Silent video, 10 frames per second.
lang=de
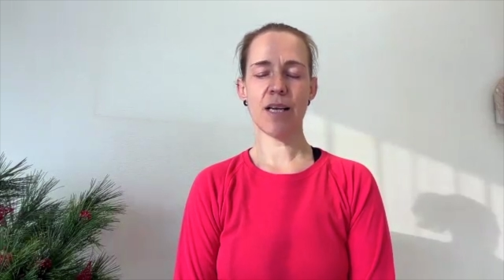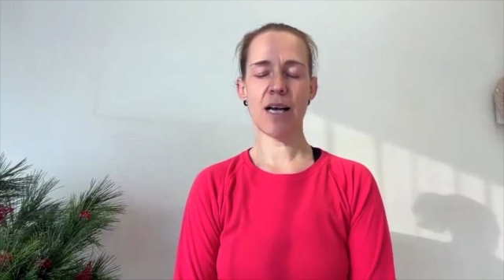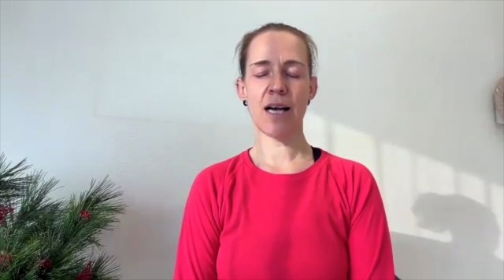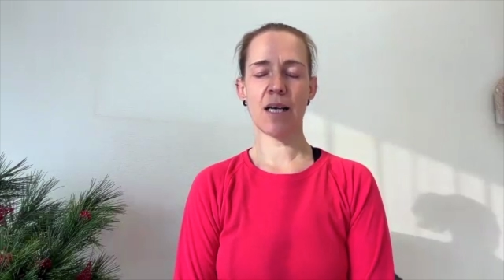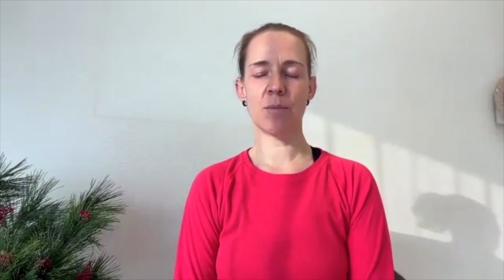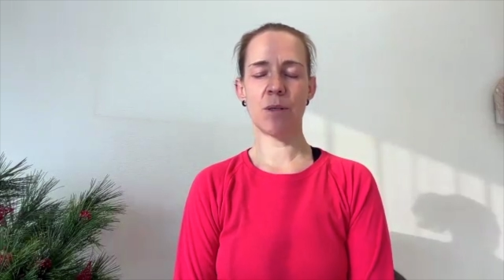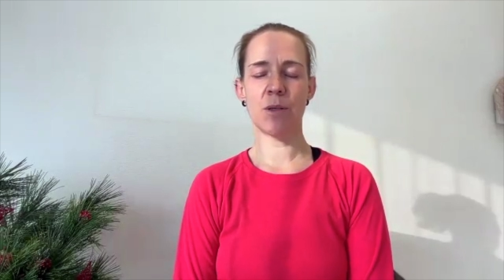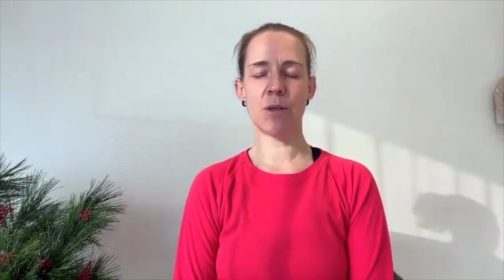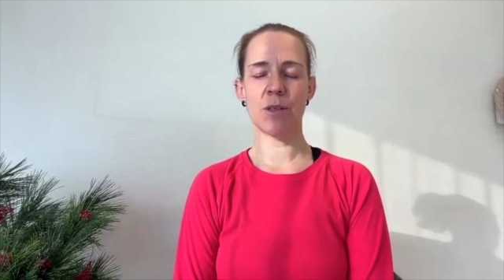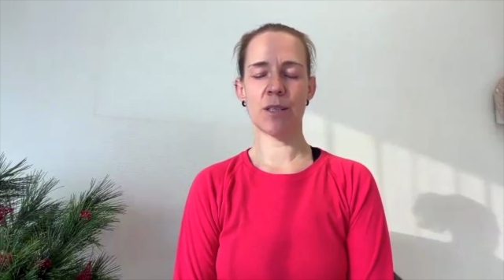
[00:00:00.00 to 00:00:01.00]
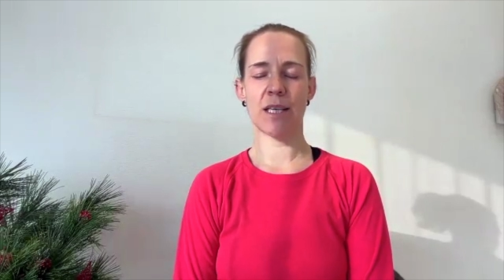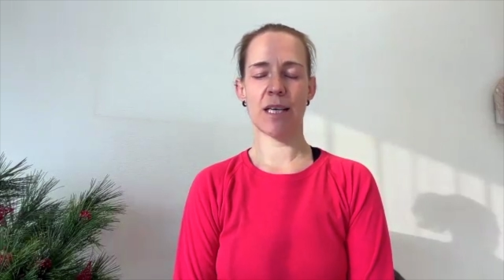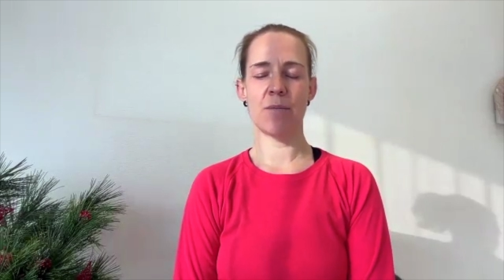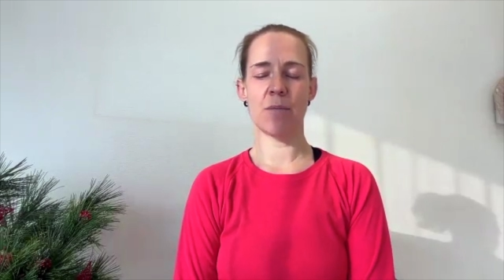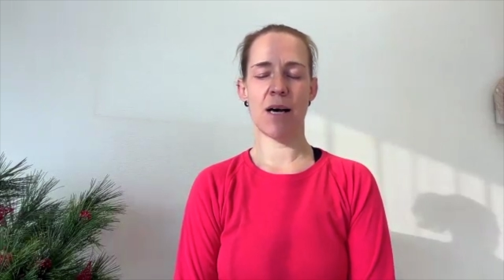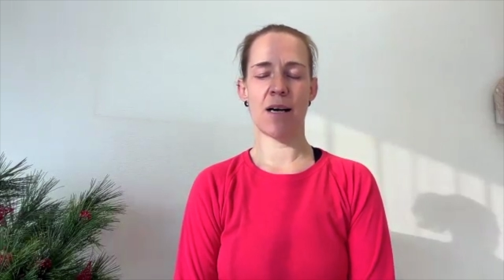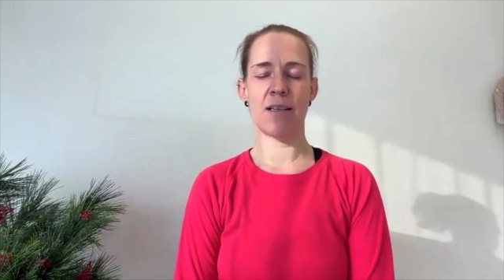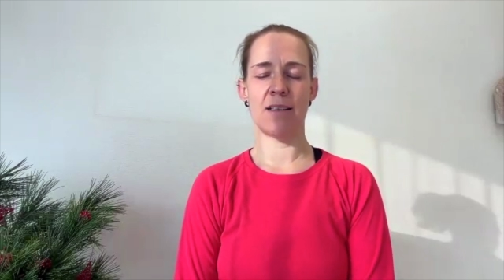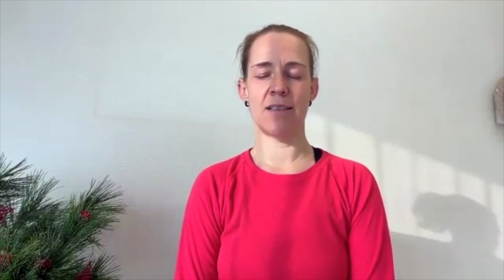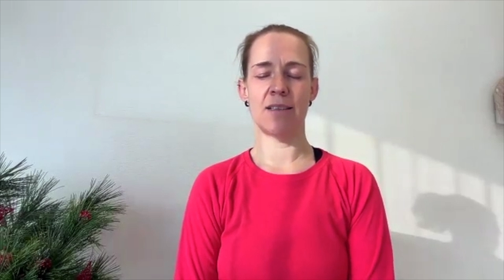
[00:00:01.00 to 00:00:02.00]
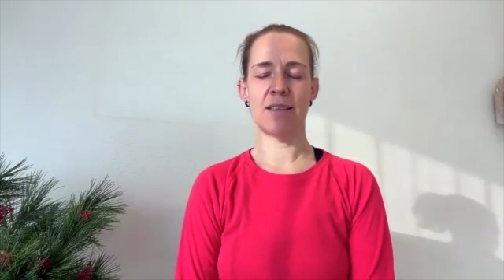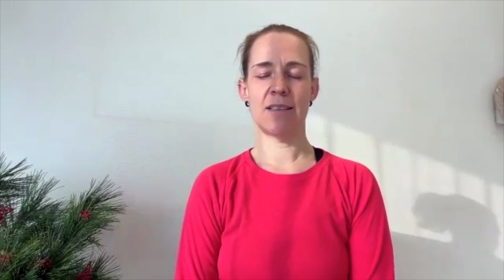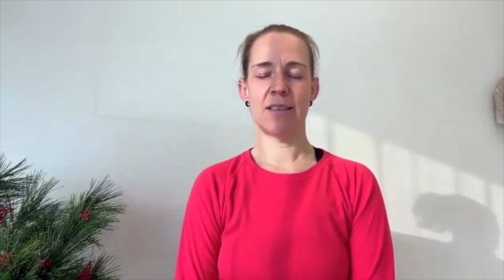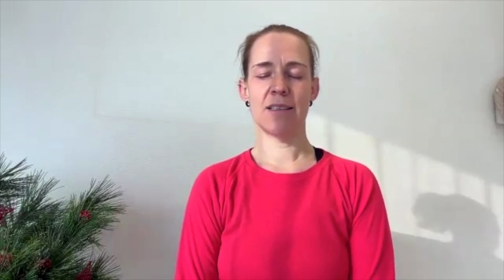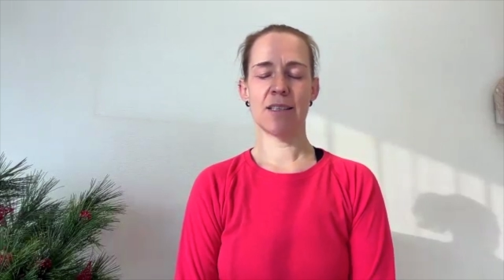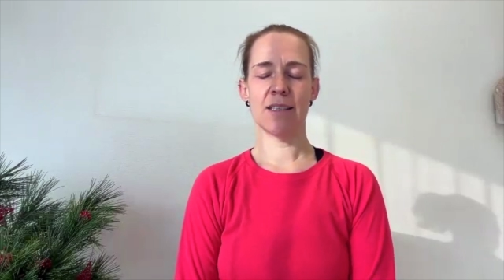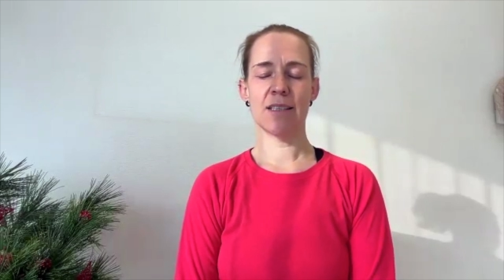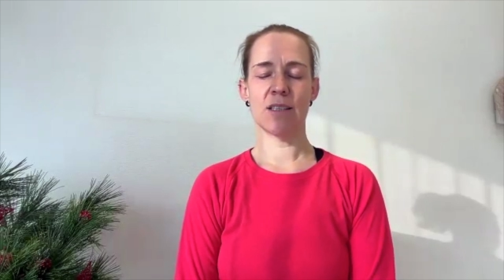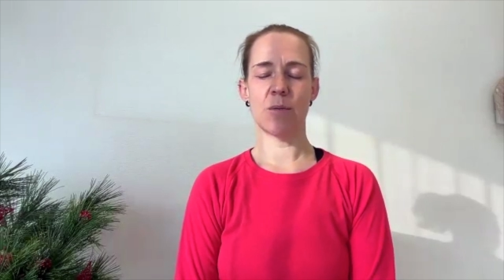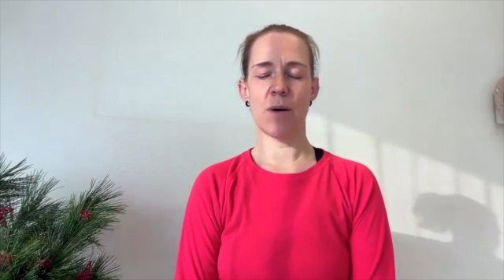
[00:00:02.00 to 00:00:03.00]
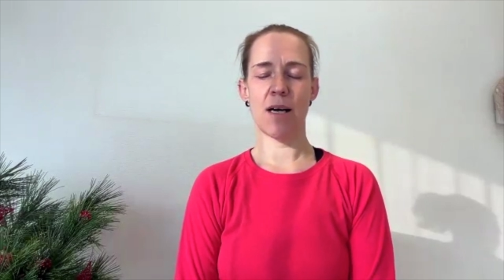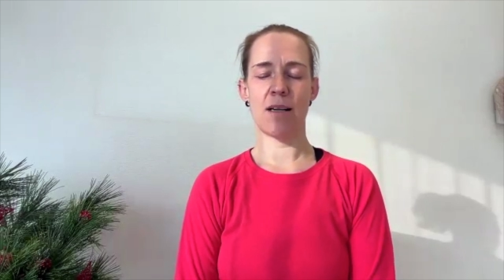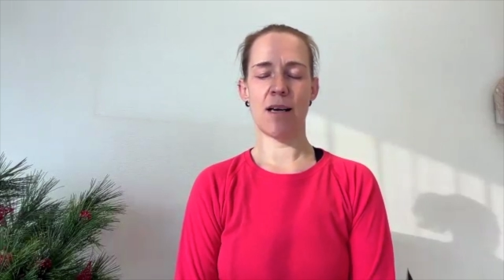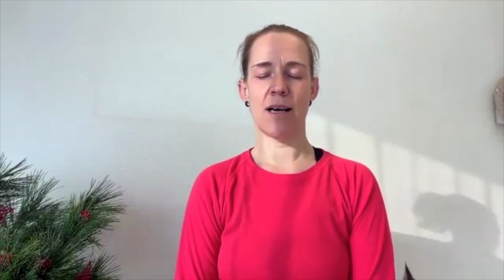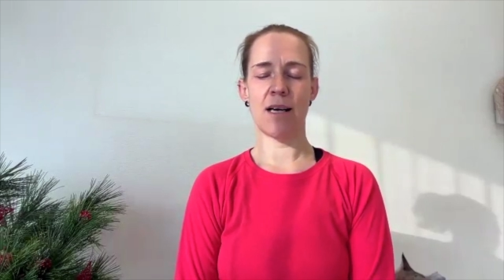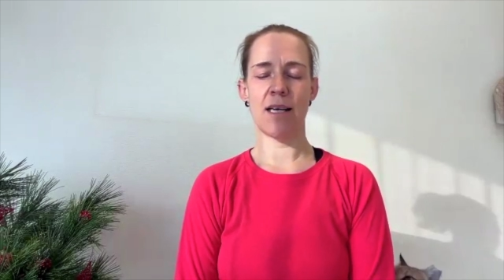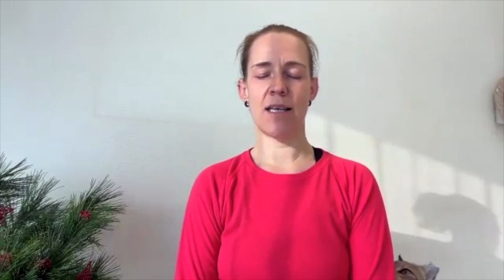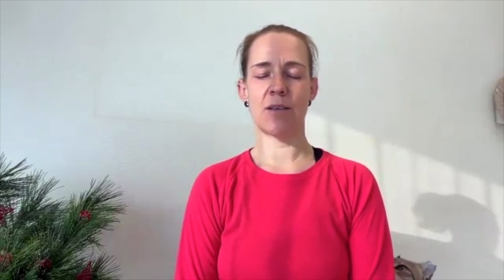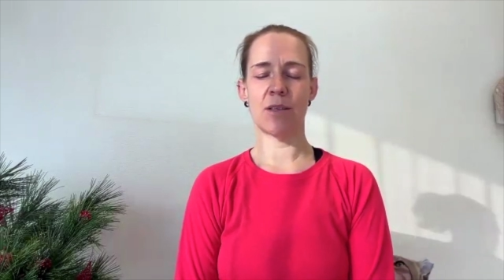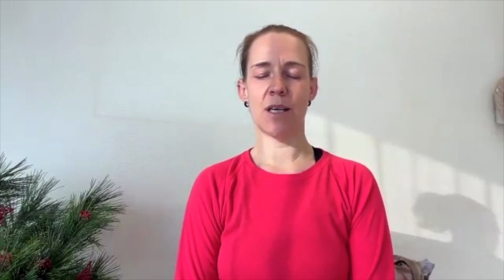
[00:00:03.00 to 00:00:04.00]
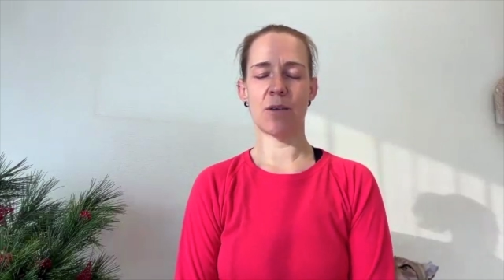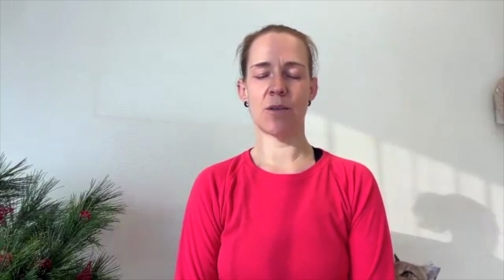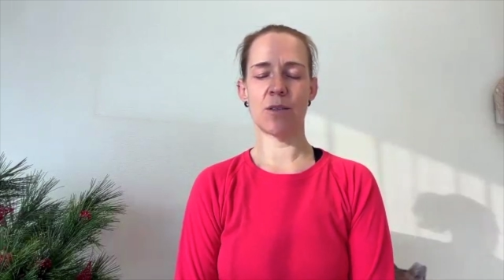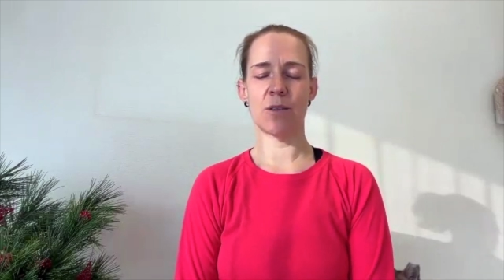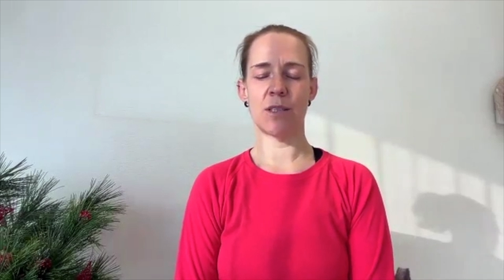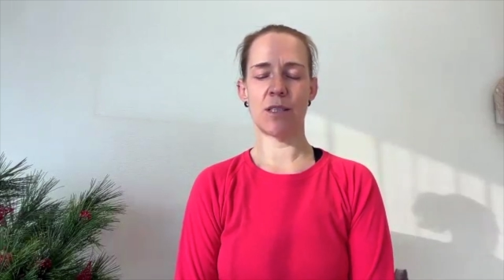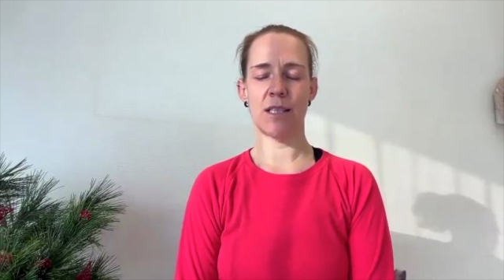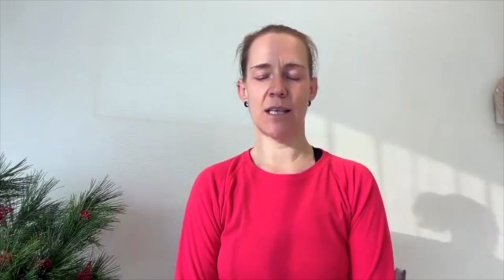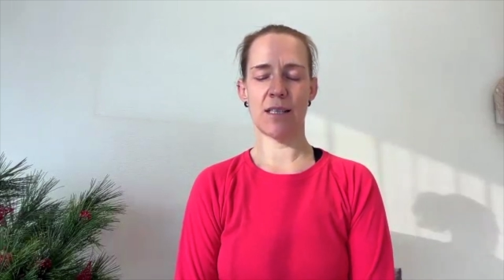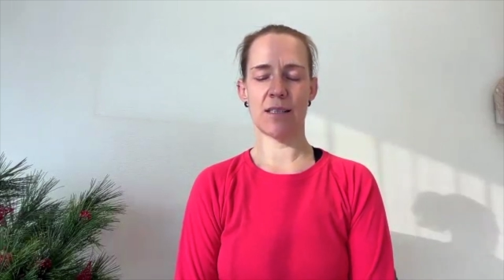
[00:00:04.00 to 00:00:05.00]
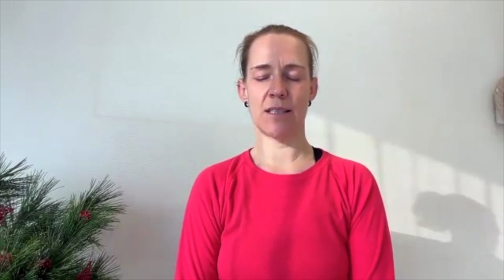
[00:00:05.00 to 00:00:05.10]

Atme noch dreimal ganz normal ein und aus durch die Nase